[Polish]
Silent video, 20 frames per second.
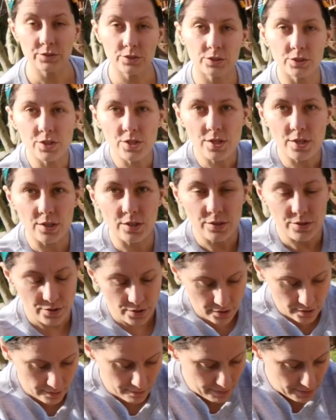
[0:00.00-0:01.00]
No i co?
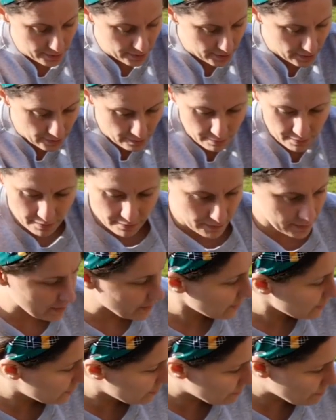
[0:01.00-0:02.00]
Dzień dobry, dzień dobry,
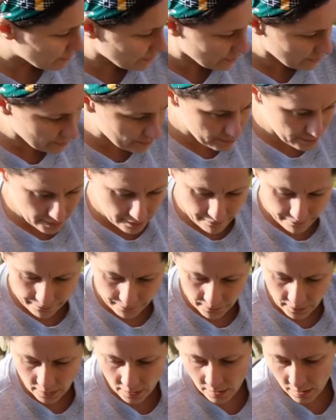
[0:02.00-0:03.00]
witajcie moi drodzy.
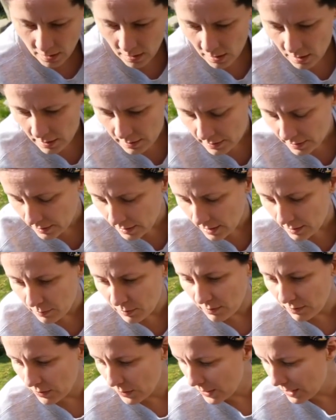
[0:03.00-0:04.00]
Tak jak
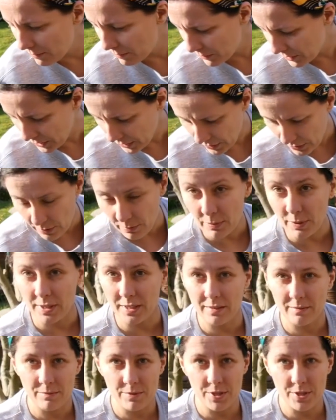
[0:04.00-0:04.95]
mówiłam, tak robię.